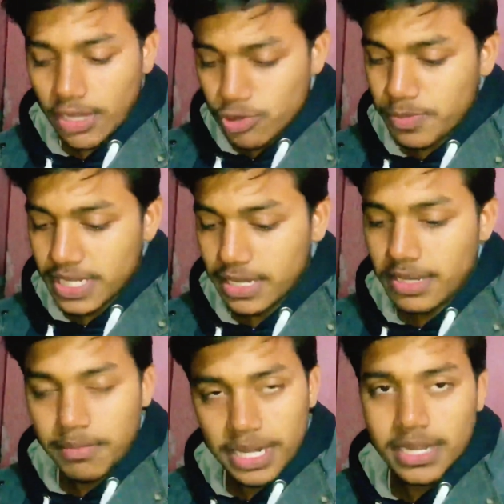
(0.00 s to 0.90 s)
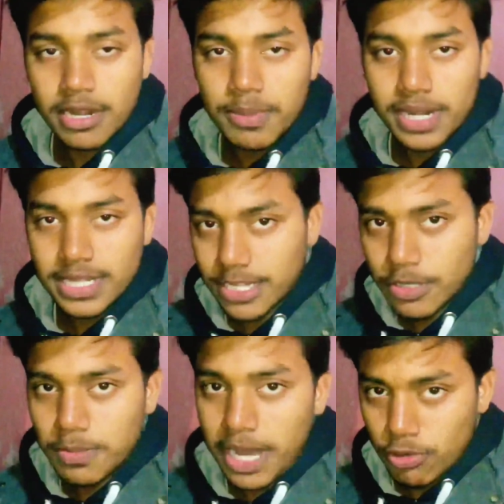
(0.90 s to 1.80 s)
उस पर मेरा घर भर था और
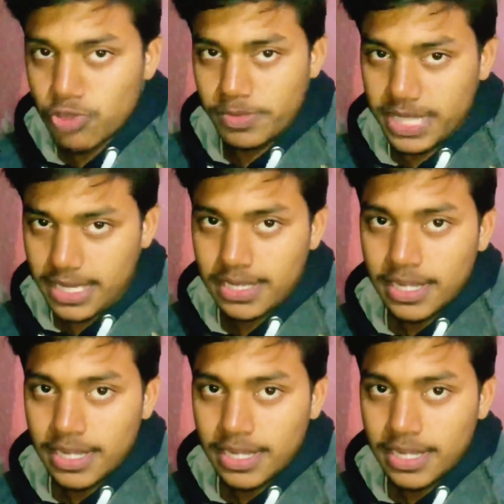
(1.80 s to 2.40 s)
बालू उसमें था